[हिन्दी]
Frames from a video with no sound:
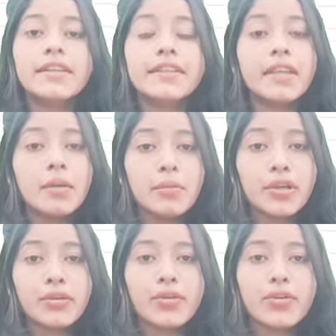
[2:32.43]

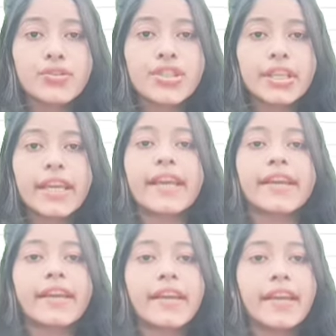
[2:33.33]
नंबर टू कोचिंग है
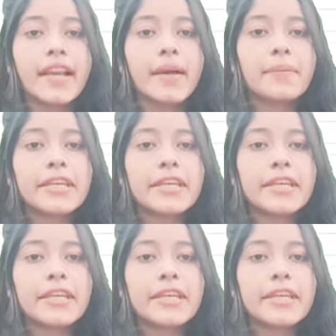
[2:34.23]
केरला